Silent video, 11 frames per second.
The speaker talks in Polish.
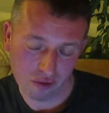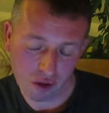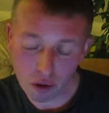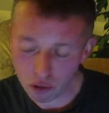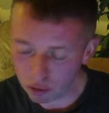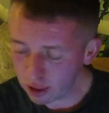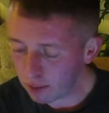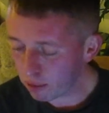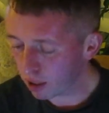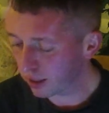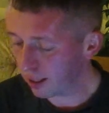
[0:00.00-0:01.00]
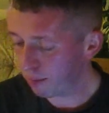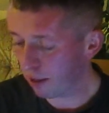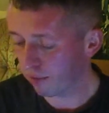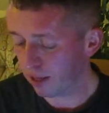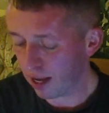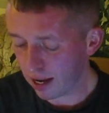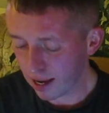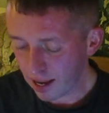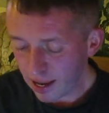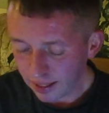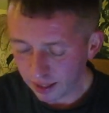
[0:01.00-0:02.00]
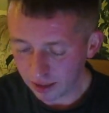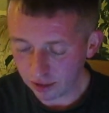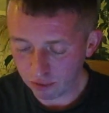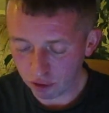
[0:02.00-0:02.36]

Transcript: Okrutna, bolesna prawda, ale ja się z nią